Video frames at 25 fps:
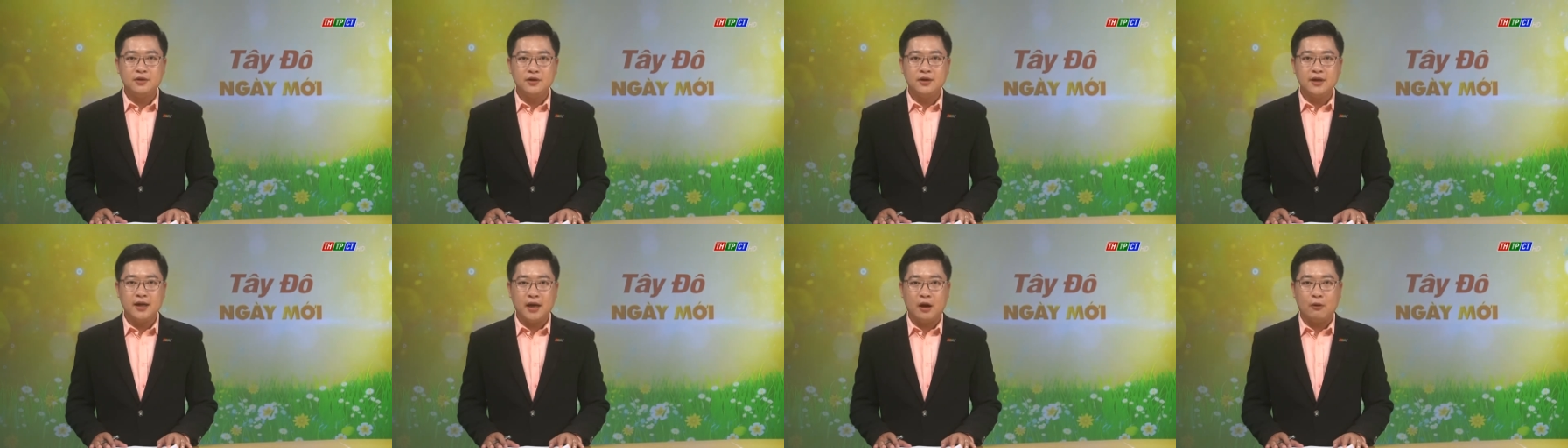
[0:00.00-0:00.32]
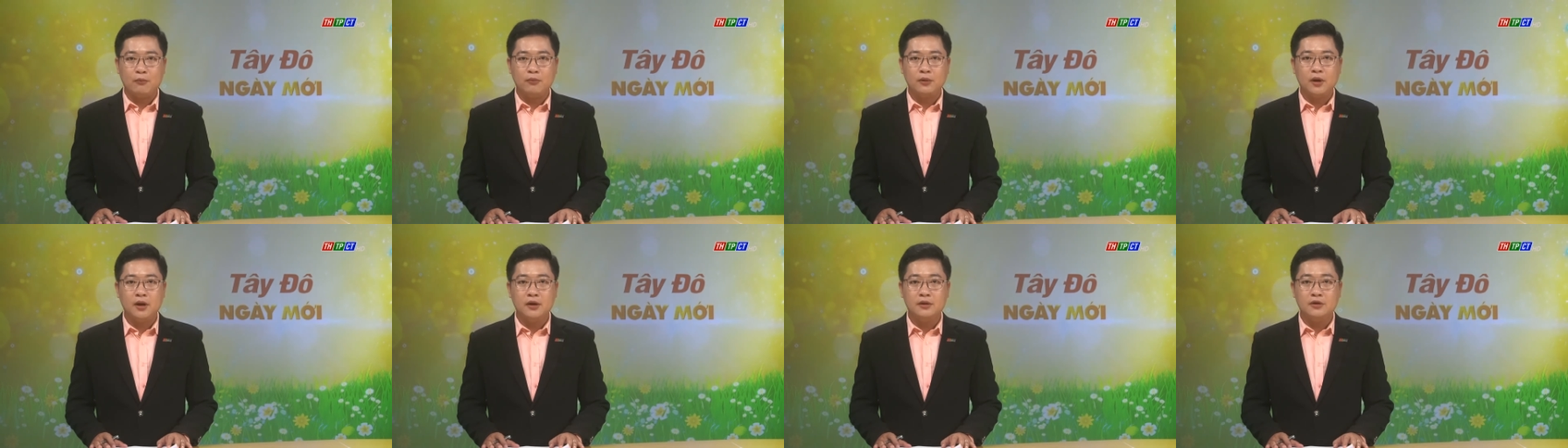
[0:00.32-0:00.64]
chưa đi
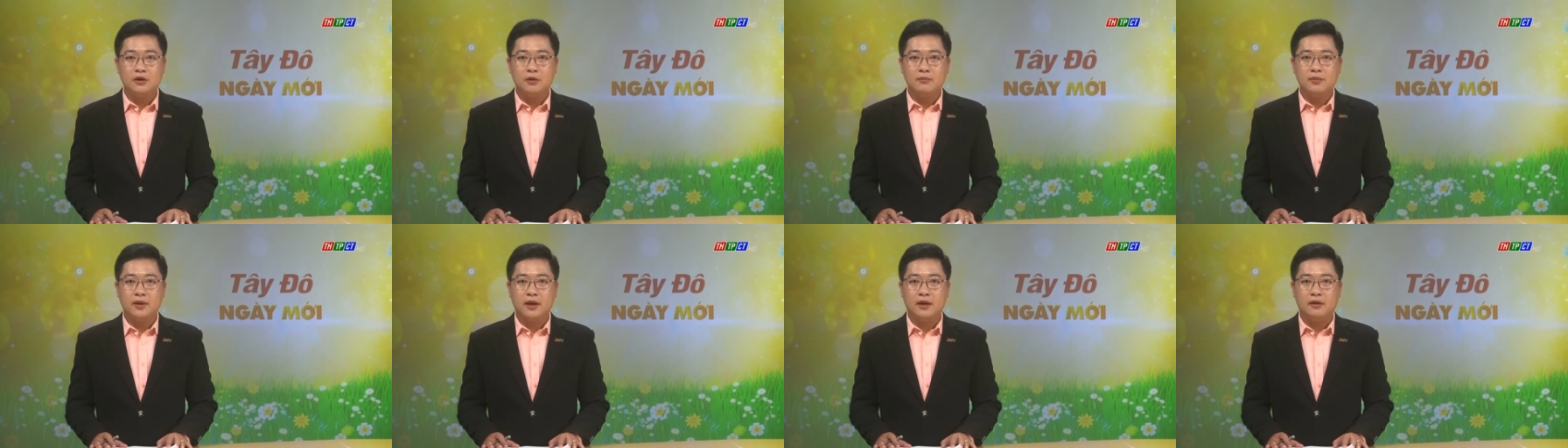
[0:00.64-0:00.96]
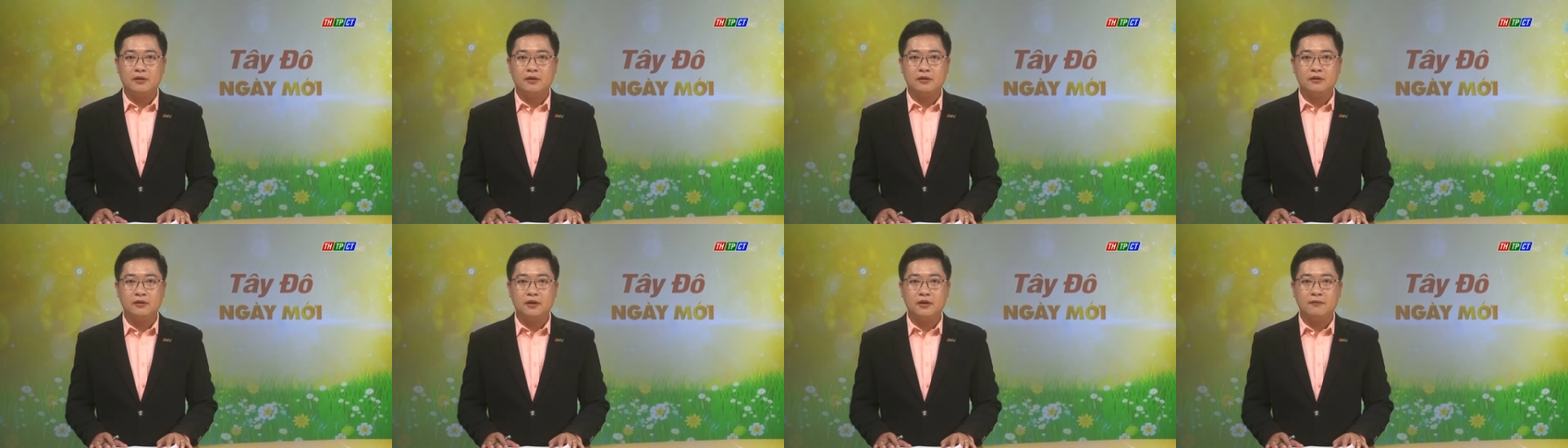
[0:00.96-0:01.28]
học trong
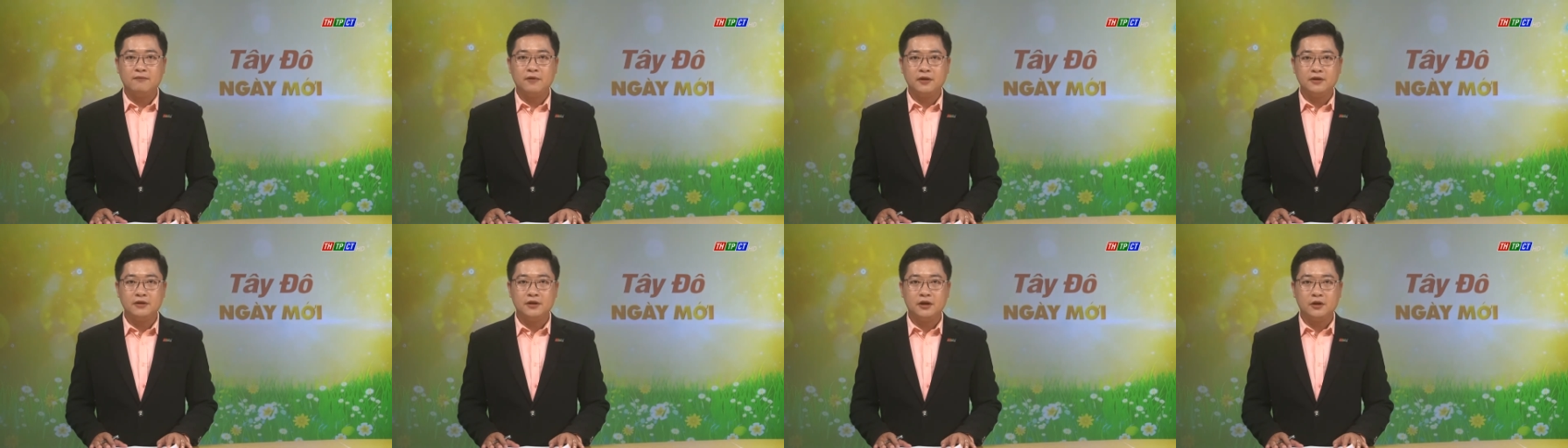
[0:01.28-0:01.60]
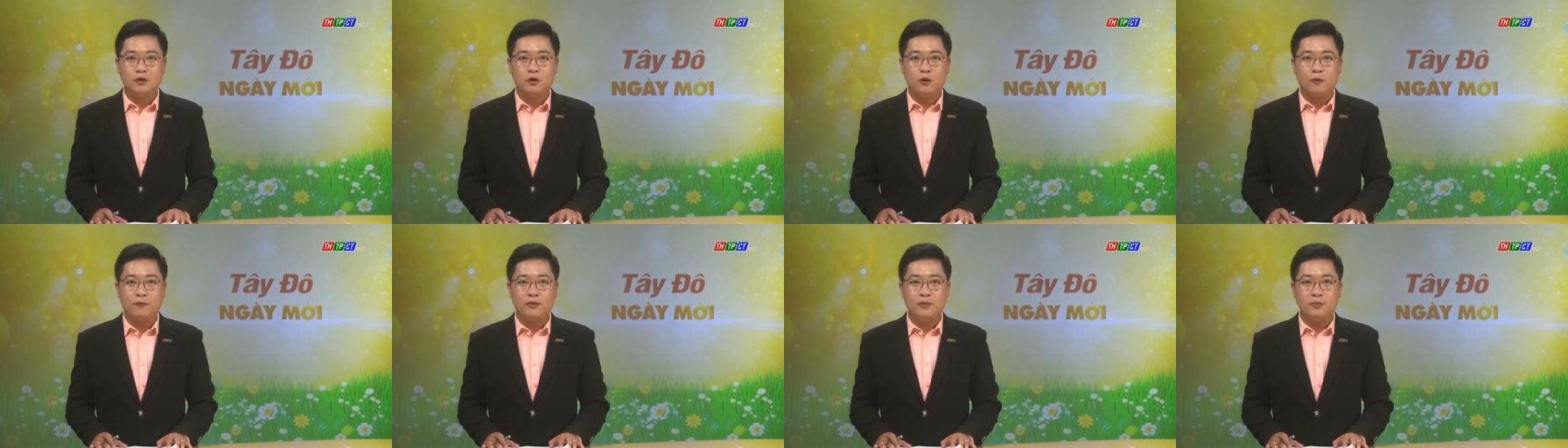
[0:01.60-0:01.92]
diện được tiêm
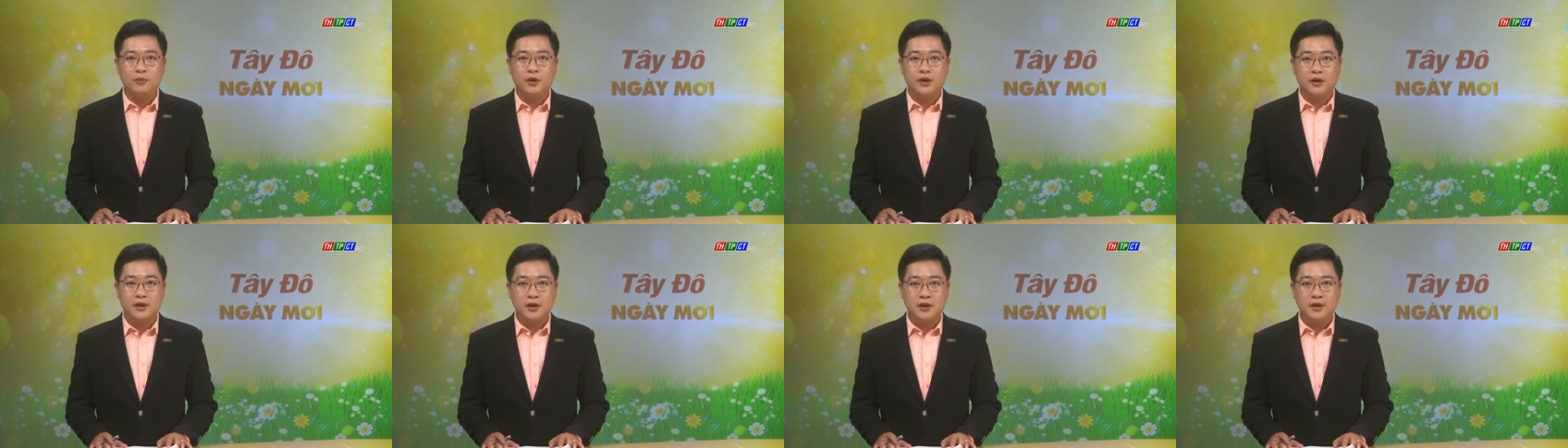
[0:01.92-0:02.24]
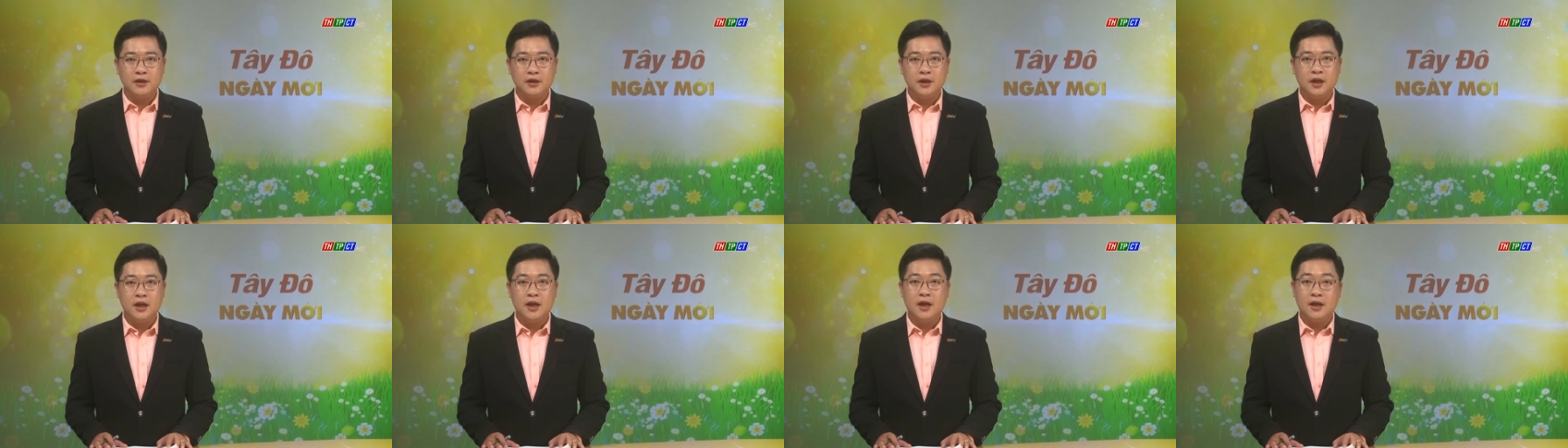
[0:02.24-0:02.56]
vaccine
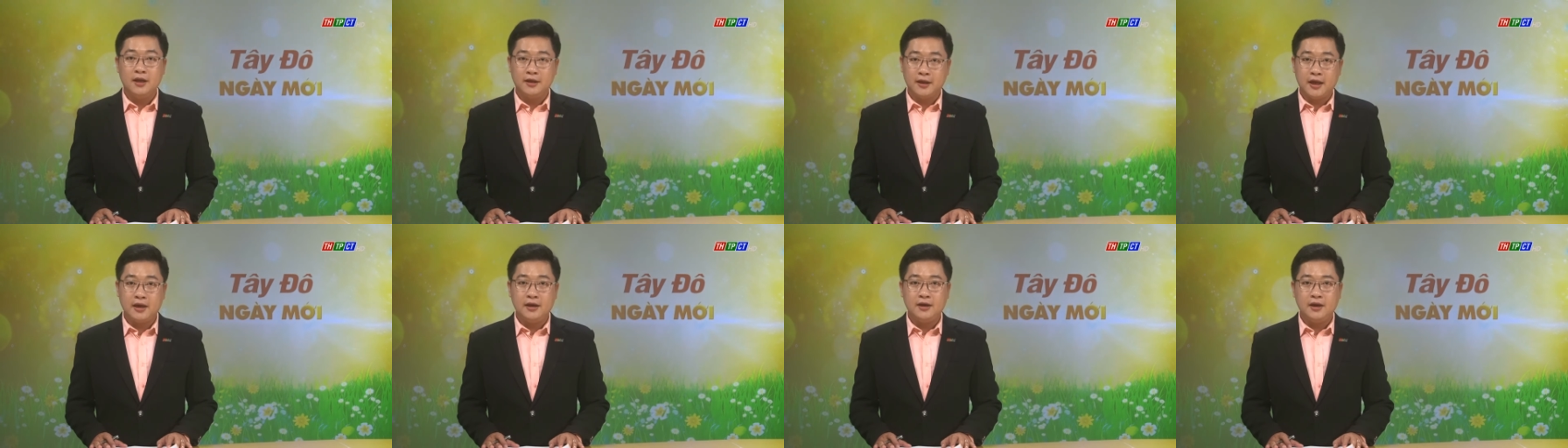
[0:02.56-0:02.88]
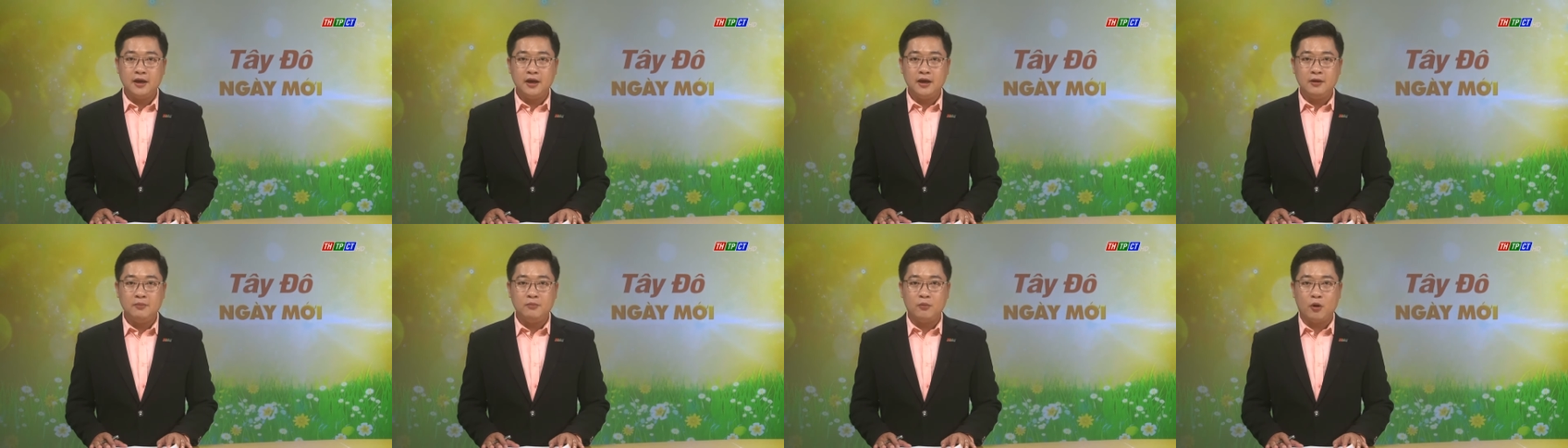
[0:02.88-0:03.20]
COVID-19 ngay
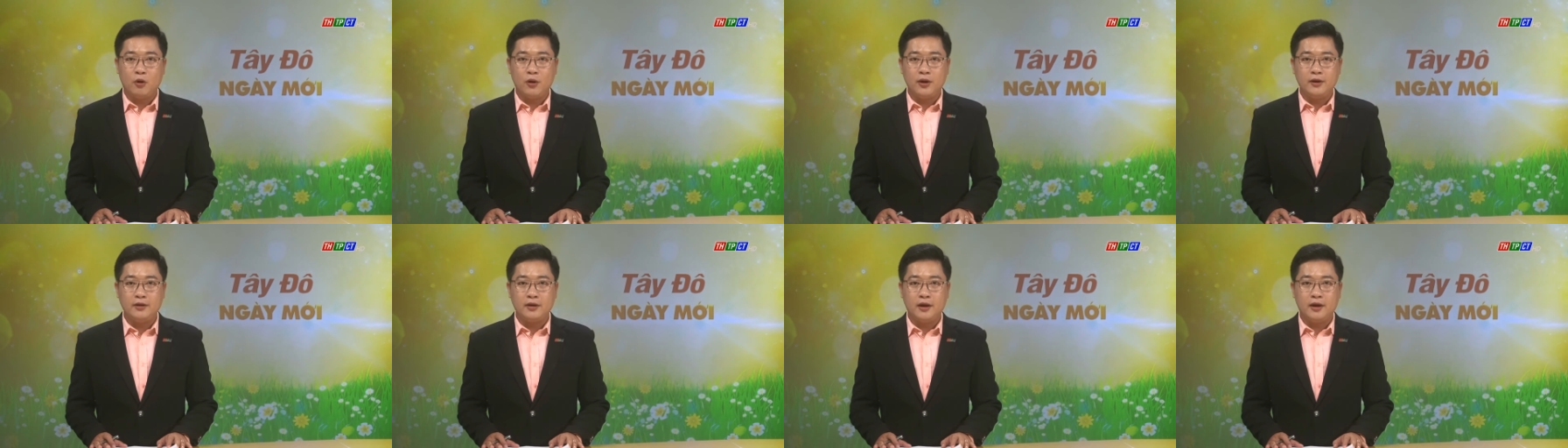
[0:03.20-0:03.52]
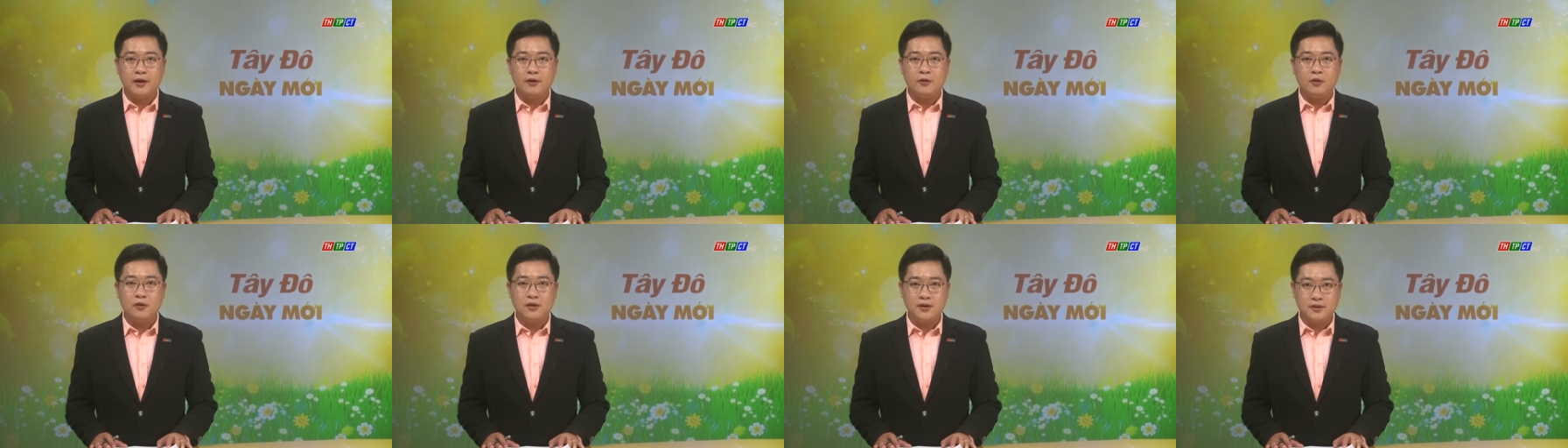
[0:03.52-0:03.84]
khi Bộ Y
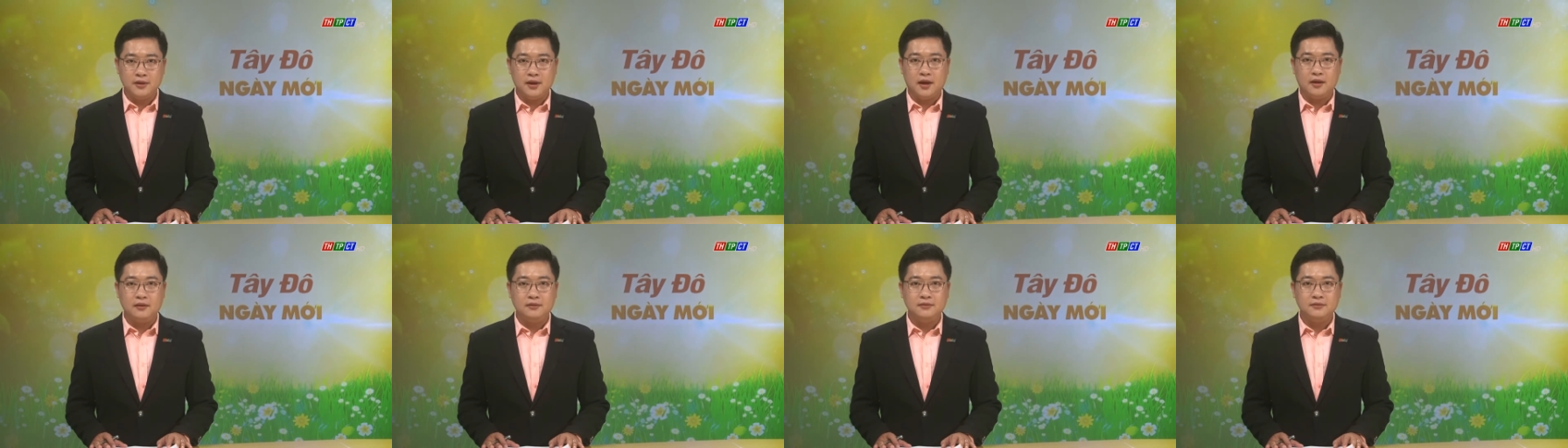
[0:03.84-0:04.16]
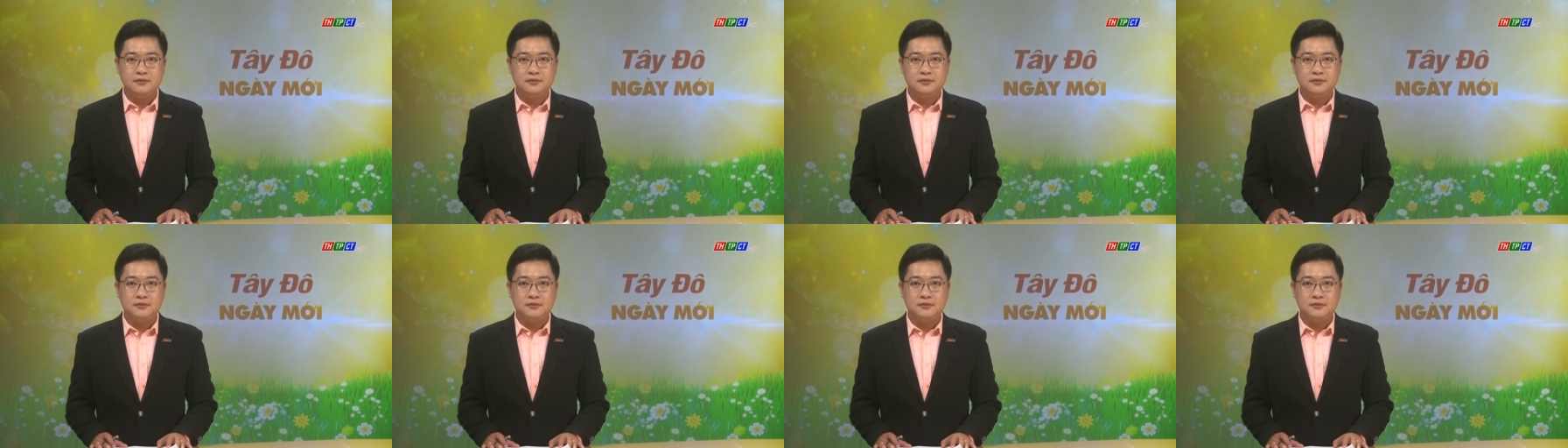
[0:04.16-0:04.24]
tế có hướng dẫn.